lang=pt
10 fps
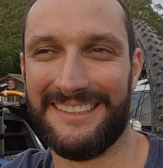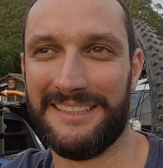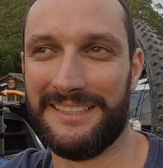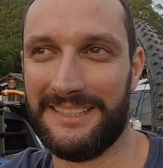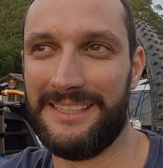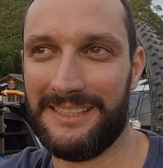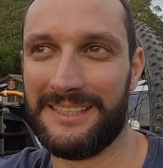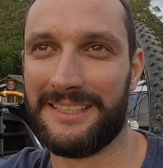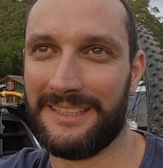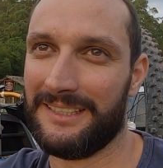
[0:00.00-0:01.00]
no final de
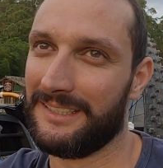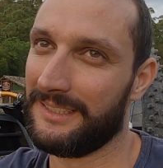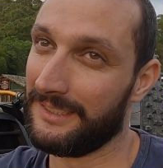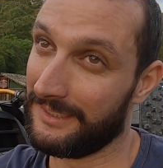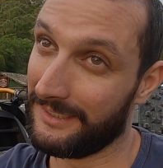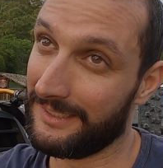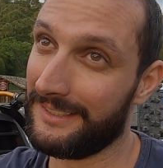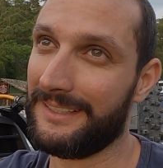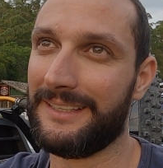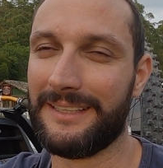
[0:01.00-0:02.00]
semana?
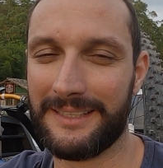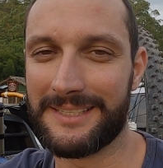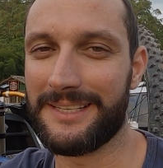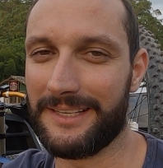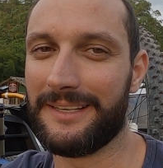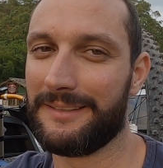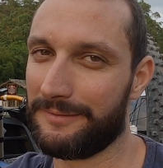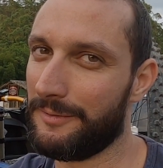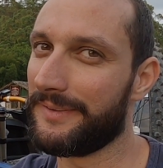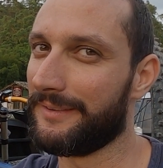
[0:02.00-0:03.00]
Sim,
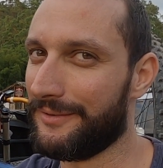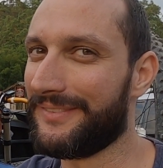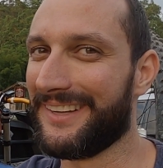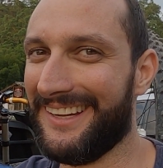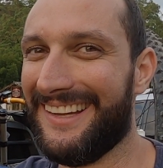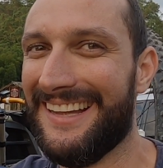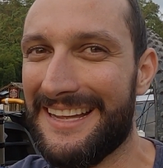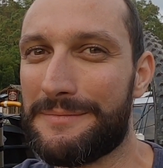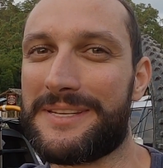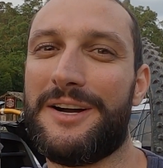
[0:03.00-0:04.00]
vamos ver, vamos ver.
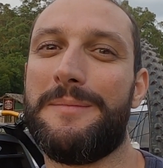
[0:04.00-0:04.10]
Só